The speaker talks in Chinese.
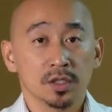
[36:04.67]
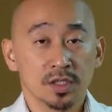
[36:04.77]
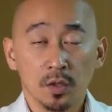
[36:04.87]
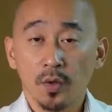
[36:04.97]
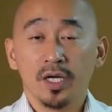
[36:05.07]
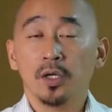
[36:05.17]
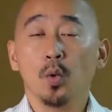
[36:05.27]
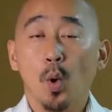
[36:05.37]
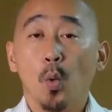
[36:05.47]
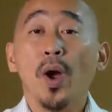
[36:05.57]
陈维恩，
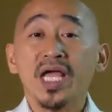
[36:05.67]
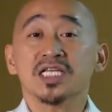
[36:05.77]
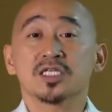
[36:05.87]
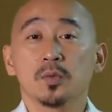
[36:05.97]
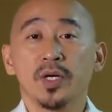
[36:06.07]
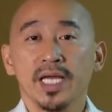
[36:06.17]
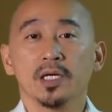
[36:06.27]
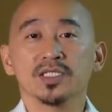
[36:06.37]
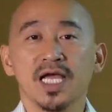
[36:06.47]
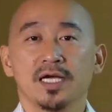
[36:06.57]
我为什么
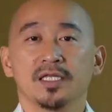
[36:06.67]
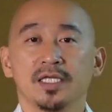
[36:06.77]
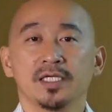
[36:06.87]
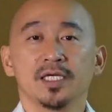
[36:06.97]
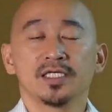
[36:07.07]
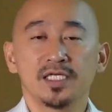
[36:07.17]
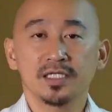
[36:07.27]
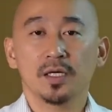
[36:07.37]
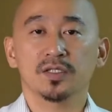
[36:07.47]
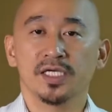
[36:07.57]
要让你进
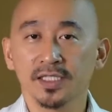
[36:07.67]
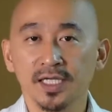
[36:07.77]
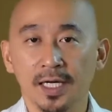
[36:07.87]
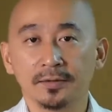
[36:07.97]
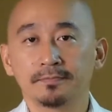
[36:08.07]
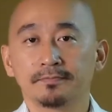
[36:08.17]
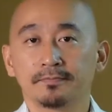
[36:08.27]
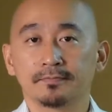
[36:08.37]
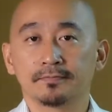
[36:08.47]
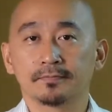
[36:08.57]
到天堂？
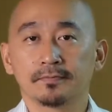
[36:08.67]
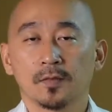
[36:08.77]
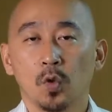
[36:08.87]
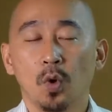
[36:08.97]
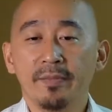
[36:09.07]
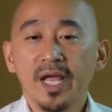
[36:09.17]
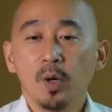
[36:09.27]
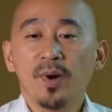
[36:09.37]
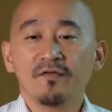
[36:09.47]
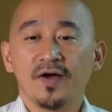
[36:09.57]
我没
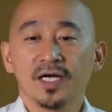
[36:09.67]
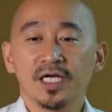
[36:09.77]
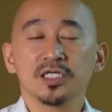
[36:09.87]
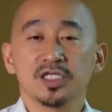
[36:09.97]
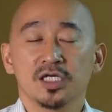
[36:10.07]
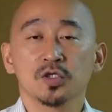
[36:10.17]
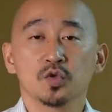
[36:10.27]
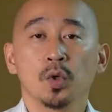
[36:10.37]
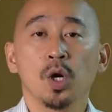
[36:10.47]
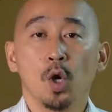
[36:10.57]
有办法跟神
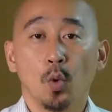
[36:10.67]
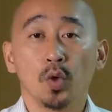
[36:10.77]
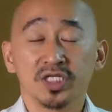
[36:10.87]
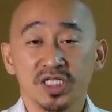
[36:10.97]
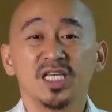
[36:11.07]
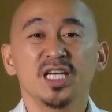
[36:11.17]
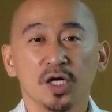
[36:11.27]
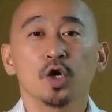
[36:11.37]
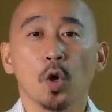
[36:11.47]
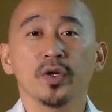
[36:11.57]
说，我是一
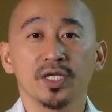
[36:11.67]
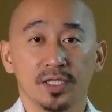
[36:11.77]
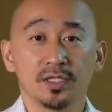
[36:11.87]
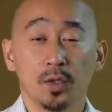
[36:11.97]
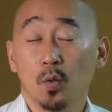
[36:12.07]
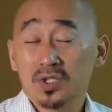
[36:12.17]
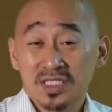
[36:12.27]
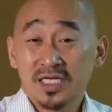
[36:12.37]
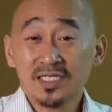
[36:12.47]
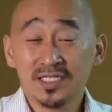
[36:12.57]
个公义的人，我
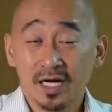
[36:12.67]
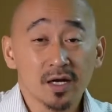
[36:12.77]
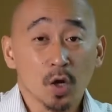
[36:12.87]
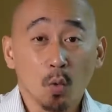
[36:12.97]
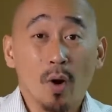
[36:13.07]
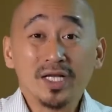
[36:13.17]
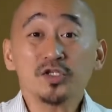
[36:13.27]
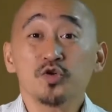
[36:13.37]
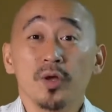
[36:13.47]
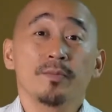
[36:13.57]
身上
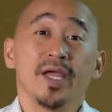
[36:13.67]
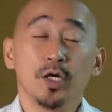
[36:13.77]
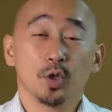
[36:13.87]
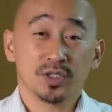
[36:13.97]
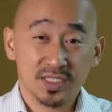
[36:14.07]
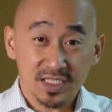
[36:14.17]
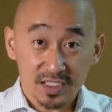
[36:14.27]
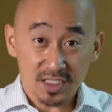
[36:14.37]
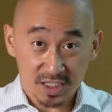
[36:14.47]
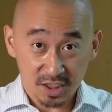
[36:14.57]
完全没有
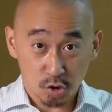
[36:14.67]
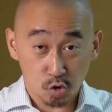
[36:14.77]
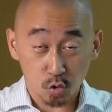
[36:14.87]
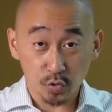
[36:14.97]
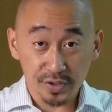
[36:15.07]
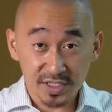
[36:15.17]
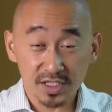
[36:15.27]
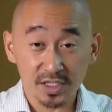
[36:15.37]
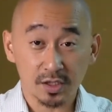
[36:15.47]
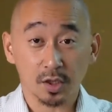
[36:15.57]
自己属于
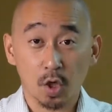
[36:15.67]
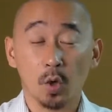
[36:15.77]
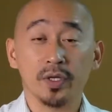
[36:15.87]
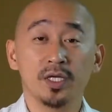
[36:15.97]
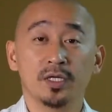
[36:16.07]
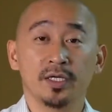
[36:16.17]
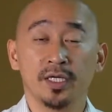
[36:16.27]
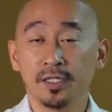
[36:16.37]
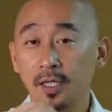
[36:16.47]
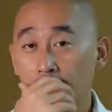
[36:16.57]
自己的公义而
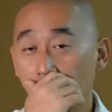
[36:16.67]
言。